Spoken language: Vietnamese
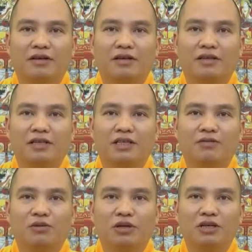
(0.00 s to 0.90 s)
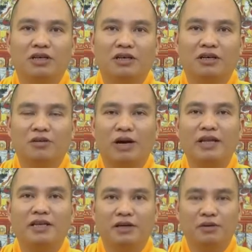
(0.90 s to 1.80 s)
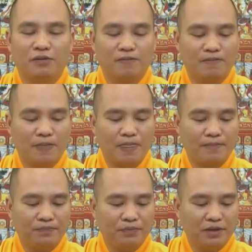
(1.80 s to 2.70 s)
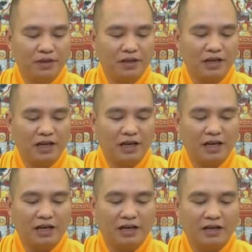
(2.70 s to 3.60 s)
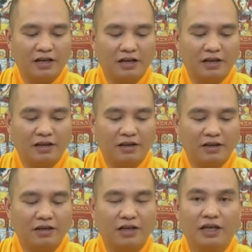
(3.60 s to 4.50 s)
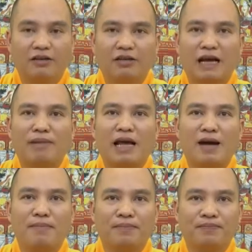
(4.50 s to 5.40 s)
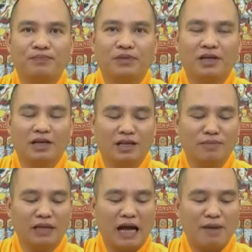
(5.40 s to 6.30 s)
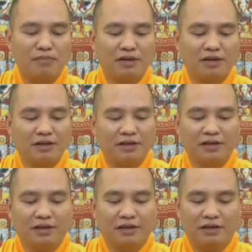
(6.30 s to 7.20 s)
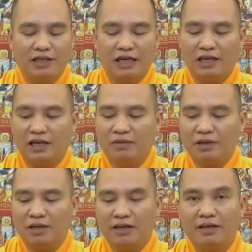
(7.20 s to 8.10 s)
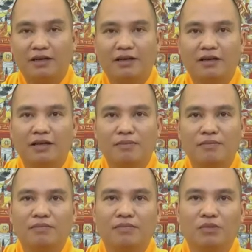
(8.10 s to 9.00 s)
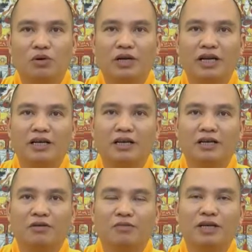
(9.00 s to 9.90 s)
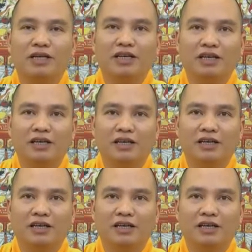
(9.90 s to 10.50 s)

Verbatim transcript: uh, chi phối uh, quá nhiều như là đừng để cho tham lam cái tâm tham á, nó chen lấn mất cái uh, tâm bồ đề của mình đi